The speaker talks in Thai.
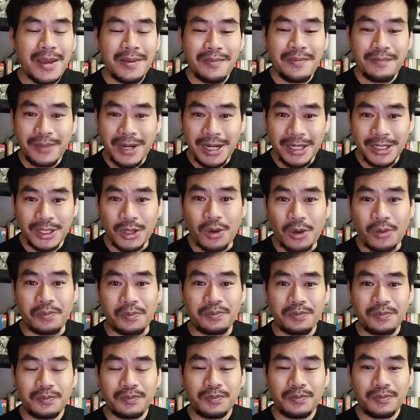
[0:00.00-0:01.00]
ไม่ประส
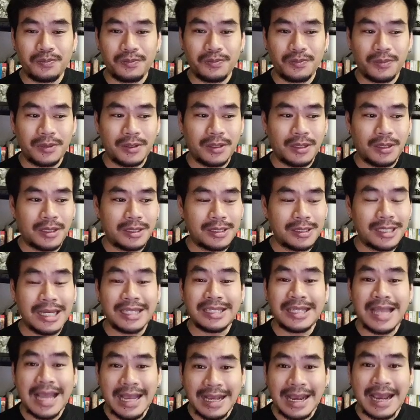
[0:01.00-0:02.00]
บ
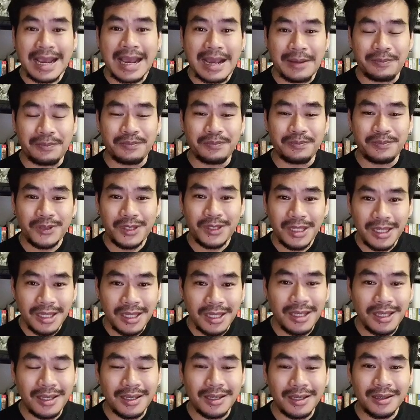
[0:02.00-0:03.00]
ชะตากรรม
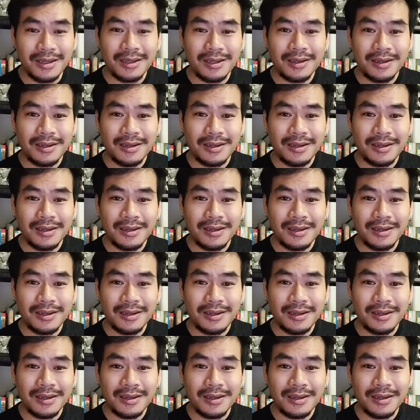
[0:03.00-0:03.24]
ที่